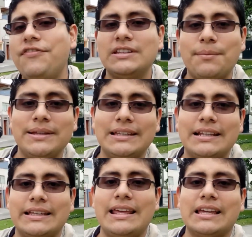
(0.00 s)
Y finalmente
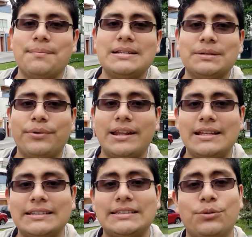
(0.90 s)
la tarea que más demora
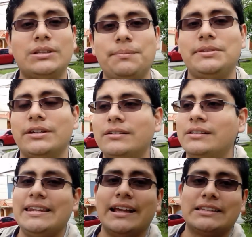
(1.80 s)
de esta segunda misión,
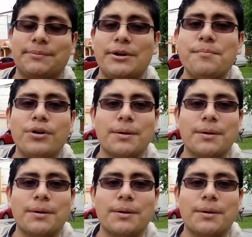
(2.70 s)
tienen que atrapar un